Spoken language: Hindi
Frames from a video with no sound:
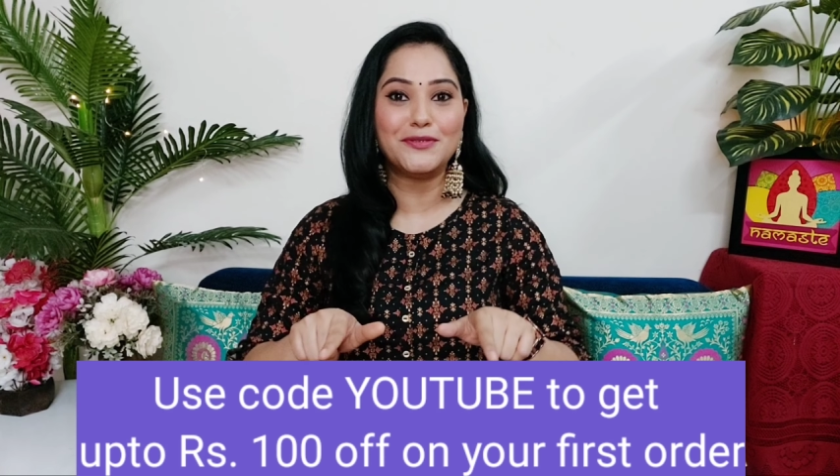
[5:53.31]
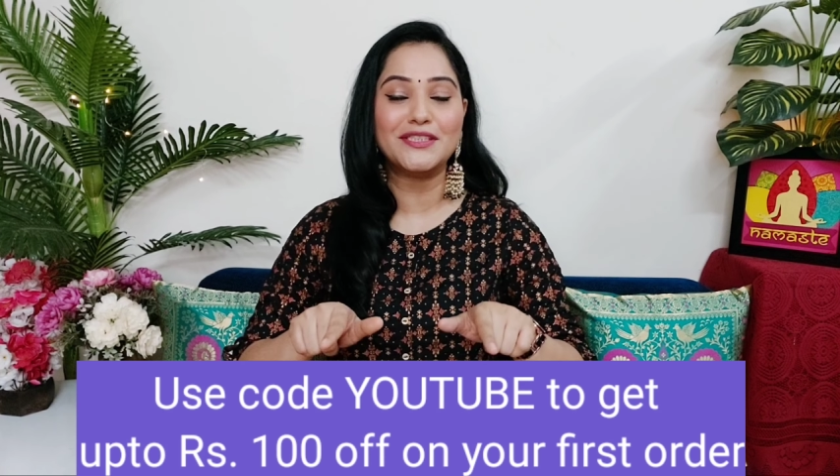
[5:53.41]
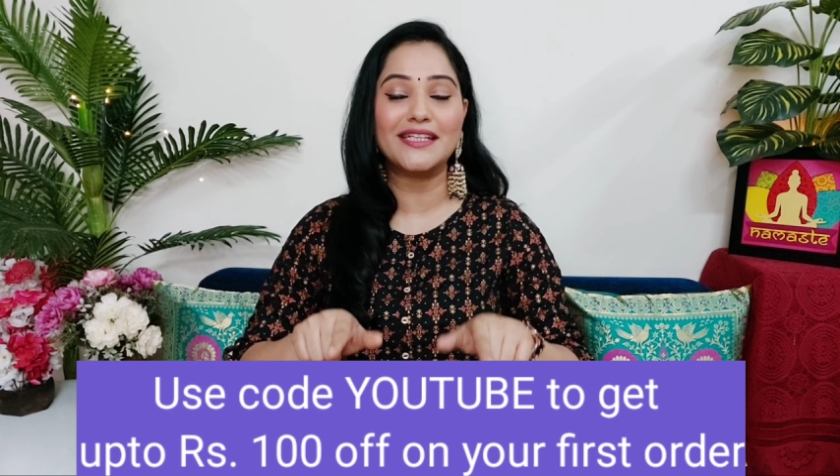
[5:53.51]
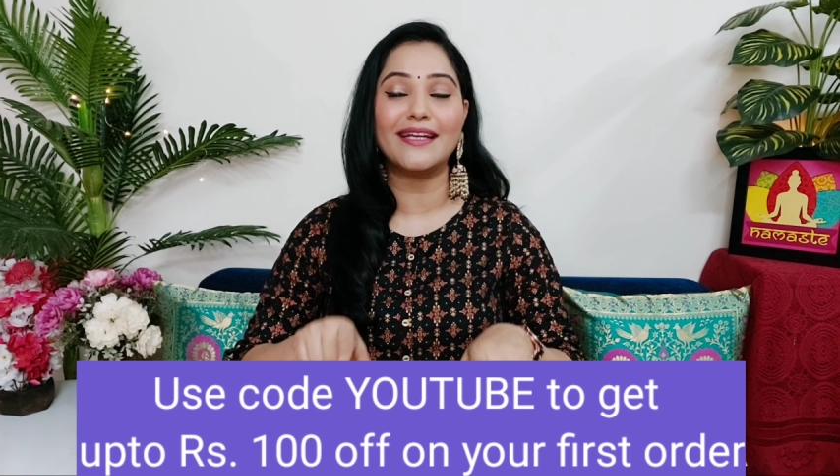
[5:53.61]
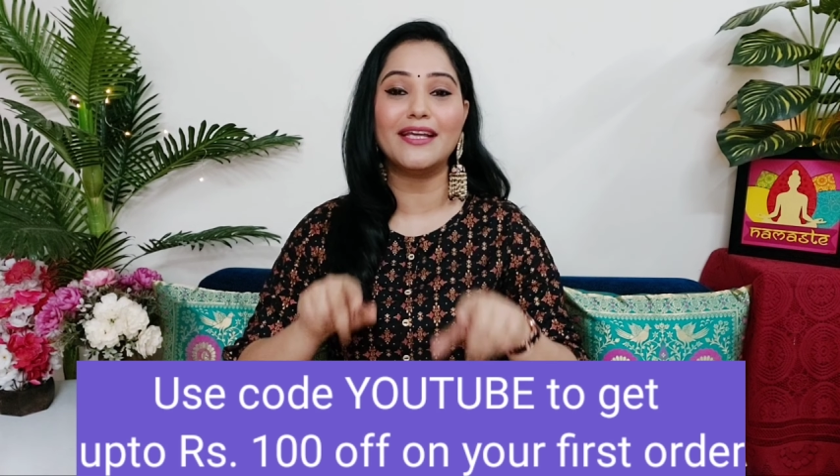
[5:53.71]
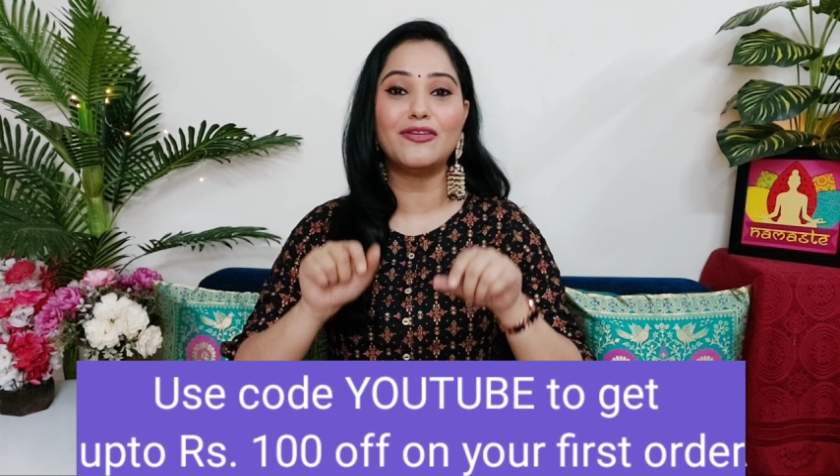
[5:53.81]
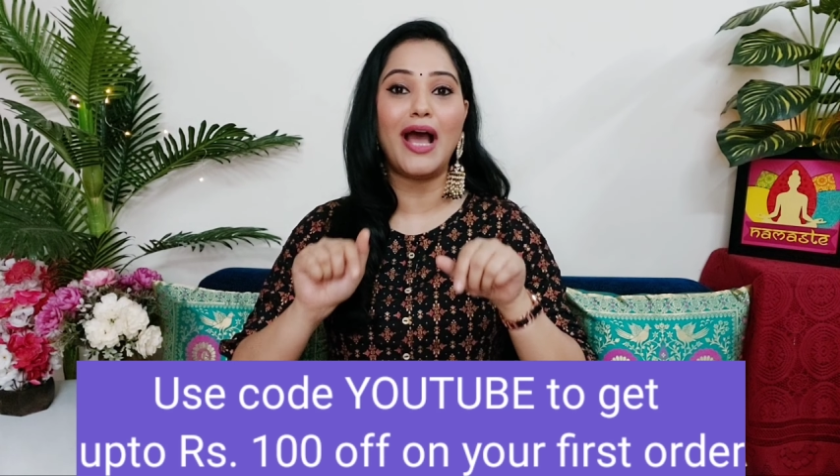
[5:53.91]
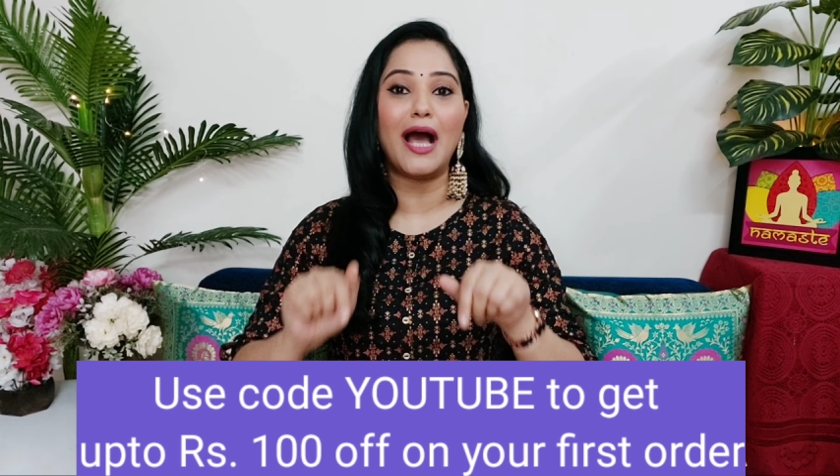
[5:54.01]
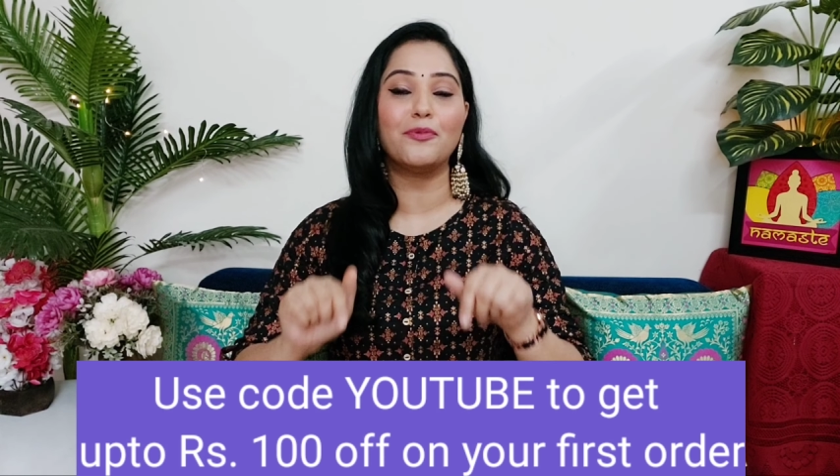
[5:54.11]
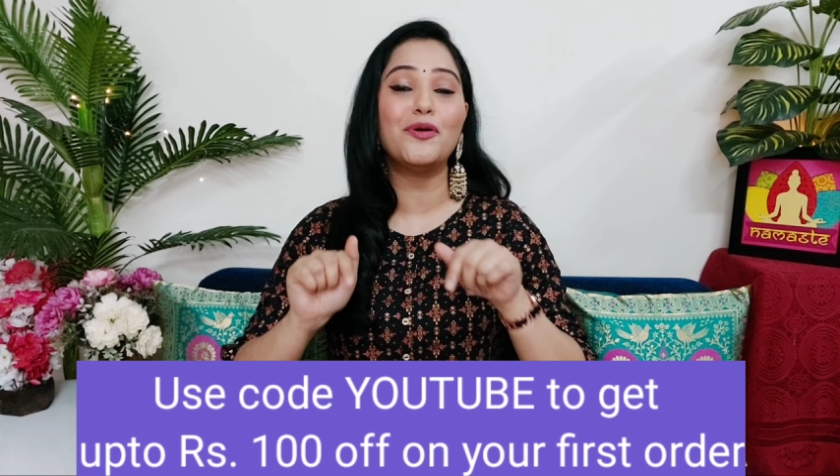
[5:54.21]
यूज करेंगे तो
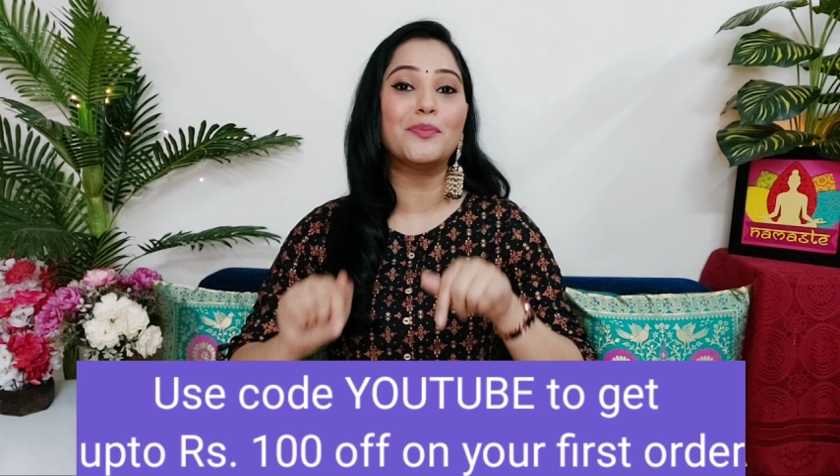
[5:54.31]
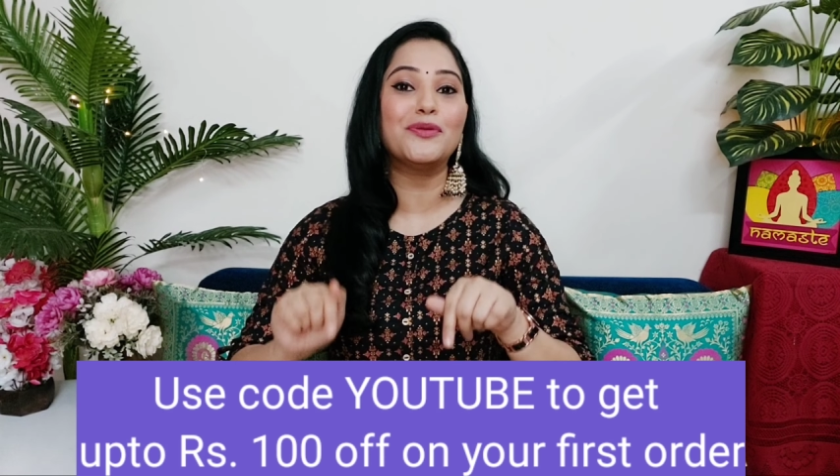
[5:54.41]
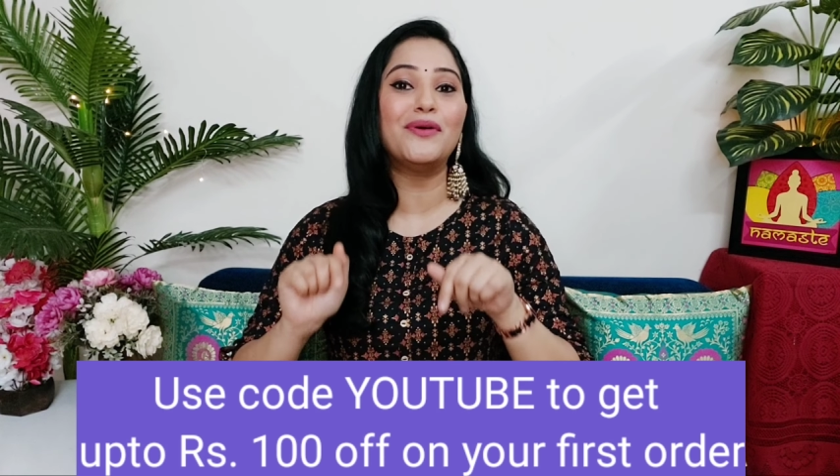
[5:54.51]
आपको अप टू